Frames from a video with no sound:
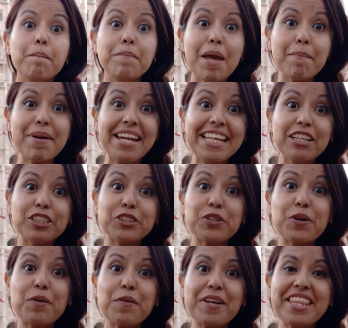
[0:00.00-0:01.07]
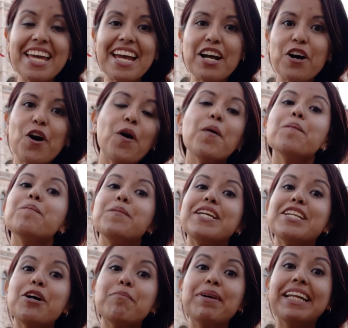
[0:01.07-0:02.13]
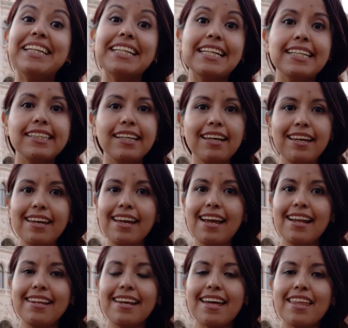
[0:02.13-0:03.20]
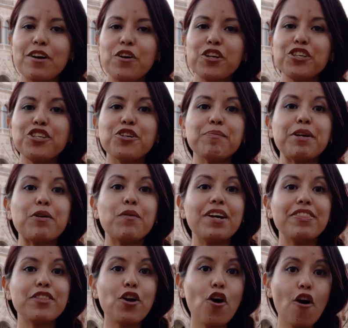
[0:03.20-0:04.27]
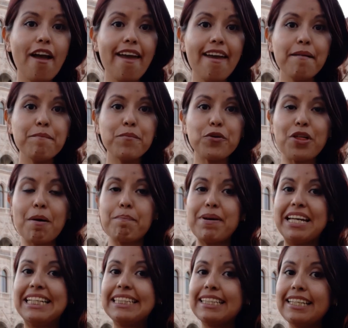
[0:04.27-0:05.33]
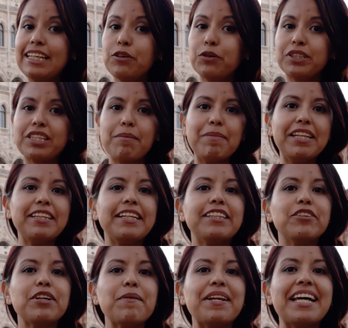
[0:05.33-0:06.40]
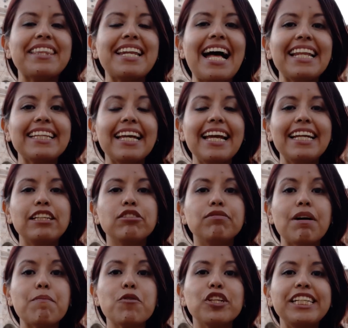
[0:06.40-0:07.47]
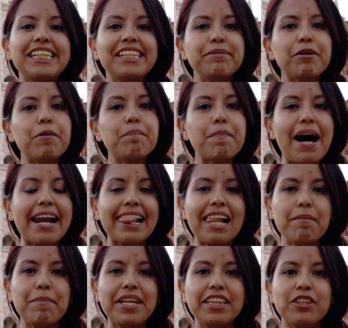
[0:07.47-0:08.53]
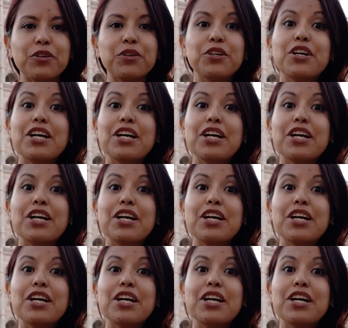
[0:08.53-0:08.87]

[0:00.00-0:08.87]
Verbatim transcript: Bienvenidos a un nuevo video, mi nombre es Liz y el día de hoy yo me encuentro en Budapest y justamente esto que ven atrás es su famosísimo parlamento.